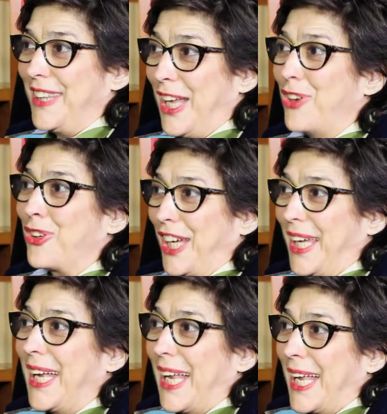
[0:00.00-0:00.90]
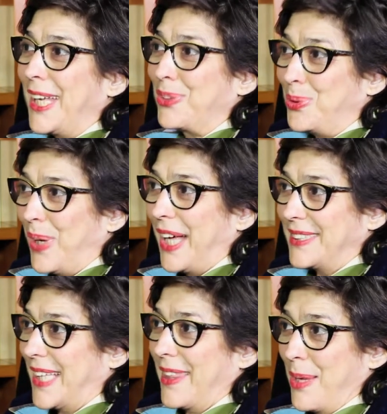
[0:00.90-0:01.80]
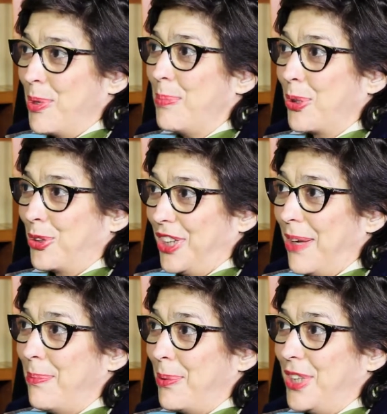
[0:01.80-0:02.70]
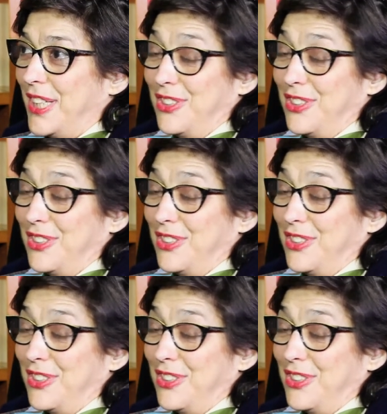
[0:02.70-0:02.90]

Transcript: de lo que era la lectura hasta hace muy poco tiempo. Y